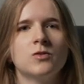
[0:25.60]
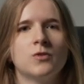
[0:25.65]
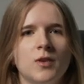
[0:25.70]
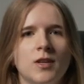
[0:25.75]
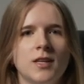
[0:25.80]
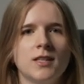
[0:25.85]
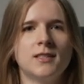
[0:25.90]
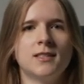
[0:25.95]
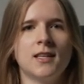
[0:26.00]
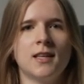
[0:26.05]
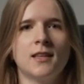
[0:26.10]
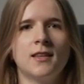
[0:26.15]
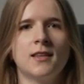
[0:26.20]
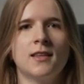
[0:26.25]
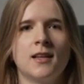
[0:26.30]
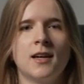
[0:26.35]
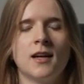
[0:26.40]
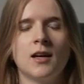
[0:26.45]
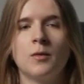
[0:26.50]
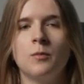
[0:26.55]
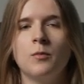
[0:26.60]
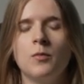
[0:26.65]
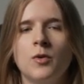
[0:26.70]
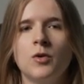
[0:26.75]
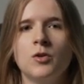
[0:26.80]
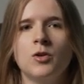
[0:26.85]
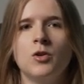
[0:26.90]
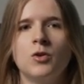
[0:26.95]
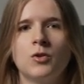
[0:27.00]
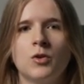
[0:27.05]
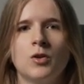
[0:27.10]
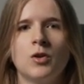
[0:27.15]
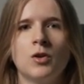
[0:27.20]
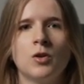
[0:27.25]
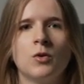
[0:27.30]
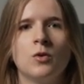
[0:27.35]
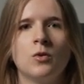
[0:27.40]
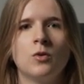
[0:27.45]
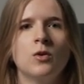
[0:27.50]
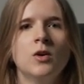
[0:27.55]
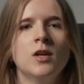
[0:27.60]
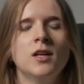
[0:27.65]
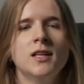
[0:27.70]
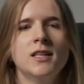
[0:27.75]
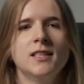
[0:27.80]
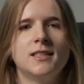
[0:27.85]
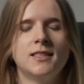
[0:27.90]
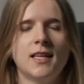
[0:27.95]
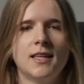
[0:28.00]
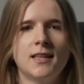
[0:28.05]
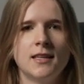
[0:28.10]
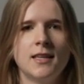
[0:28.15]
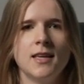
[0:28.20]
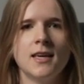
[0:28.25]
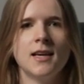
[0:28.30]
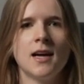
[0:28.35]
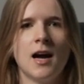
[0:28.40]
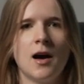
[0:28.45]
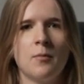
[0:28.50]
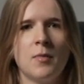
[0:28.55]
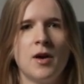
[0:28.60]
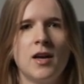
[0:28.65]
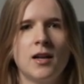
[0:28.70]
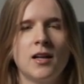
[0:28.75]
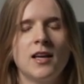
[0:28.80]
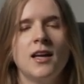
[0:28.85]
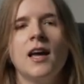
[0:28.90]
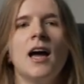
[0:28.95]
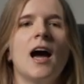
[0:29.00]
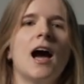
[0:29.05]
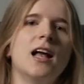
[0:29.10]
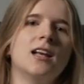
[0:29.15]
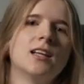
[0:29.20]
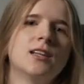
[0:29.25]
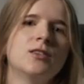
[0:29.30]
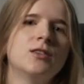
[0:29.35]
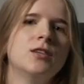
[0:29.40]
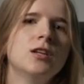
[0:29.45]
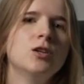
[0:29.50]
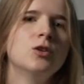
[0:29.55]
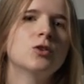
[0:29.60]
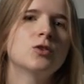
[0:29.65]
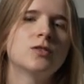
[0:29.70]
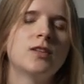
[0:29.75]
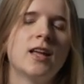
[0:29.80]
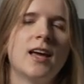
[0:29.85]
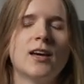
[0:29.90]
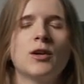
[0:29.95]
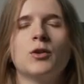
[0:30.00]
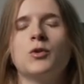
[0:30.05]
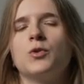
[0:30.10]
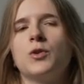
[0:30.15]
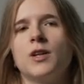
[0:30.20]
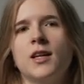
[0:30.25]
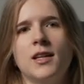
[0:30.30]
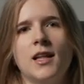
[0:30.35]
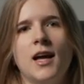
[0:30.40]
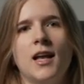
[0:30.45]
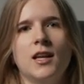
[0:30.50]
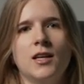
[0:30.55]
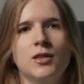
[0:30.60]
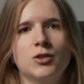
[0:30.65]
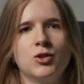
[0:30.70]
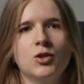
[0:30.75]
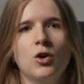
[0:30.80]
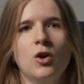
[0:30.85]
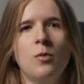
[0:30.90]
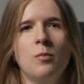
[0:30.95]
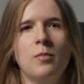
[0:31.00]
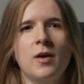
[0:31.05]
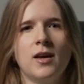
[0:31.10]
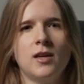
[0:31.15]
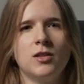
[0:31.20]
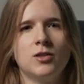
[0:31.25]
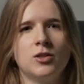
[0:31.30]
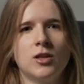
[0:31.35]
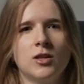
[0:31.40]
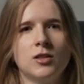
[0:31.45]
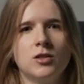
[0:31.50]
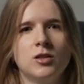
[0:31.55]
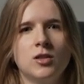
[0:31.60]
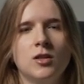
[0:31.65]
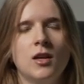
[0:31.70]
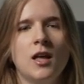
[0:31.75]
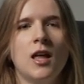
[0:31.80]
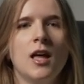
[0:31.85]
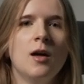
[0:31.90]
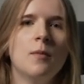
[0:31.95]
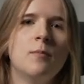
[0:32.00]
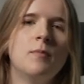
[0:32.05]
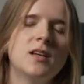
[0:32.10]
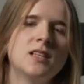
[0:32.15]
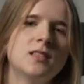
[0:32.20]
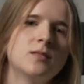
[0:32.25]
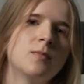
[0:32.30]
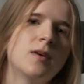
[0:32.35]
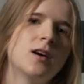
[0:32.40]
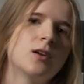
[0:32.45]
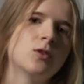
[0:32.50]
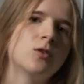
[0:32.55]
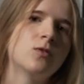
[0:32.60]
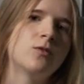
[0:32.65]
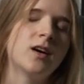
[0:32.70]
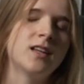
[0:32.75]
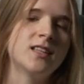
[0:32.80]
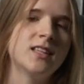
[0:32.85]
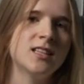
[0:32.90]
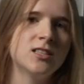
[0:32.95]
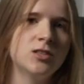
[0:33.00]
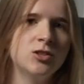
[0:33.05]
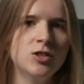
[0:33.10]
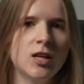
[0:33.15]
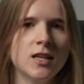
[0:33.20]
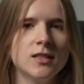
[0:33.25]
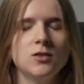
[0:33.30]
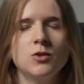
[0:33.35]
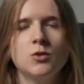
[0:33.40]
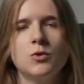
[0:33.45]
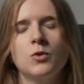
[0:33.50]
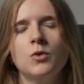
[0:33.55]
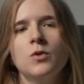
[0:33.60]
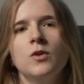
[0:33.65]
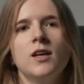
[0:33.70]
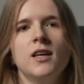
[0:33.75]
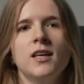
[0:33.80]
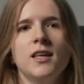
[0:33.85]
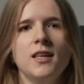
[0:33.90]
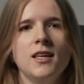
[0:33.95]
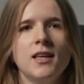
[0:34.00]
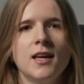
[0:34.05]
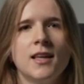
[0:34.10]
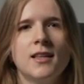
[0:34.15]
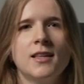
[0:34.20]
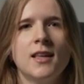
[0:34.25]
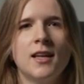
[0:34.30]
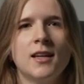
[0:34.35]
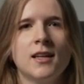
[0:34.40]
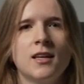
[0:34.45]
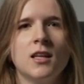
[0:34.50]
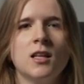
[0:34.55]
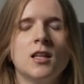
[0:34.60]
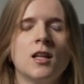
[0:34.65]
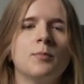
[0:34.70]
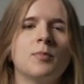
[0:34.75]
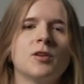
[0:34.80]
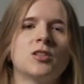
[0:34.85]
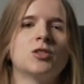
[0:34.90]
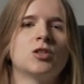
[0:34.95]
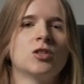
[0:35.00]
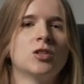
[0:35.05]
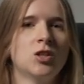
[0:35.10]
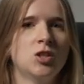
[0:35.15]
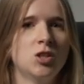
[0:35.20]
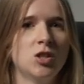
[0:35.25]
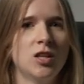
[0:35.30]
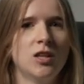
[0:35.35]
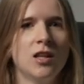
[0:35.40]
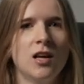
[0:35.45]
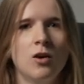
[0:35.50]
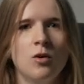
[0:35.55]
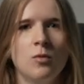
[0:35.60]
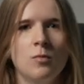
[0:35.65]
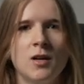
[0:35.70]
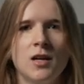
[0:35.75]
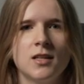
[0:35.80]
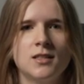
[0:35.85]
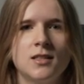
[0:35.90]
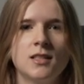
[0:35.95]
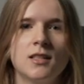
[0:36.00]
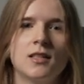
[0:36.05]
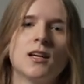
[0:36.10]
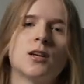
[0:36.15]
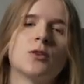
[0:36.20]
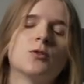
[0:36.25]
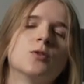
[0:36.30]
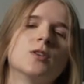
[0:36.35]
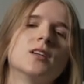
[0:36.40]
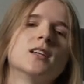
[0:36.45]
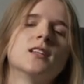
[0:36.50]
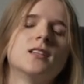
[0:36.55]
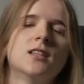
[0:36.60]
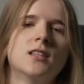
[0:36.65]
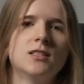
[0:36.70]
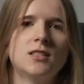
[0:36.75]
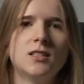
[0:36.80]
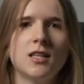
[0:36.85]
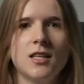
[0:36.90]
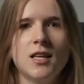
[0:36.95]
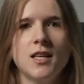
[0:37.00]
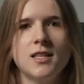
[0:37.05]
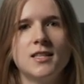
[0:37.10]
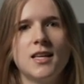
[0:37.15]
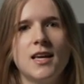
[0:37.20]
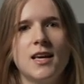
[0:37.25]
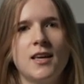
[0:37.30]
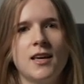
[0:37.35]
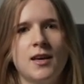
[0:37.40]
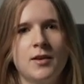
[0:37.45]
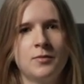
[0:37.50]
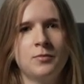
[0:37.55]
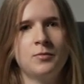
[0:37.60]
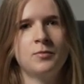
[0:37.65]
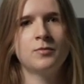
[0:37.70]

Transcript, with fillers: swoich centrach monitoringu setki kamer, ale tylko te, które należy obejrzeć, bez marnowania czasu i energii na patrzenie się na obrazy, na których nic się nie dzieje.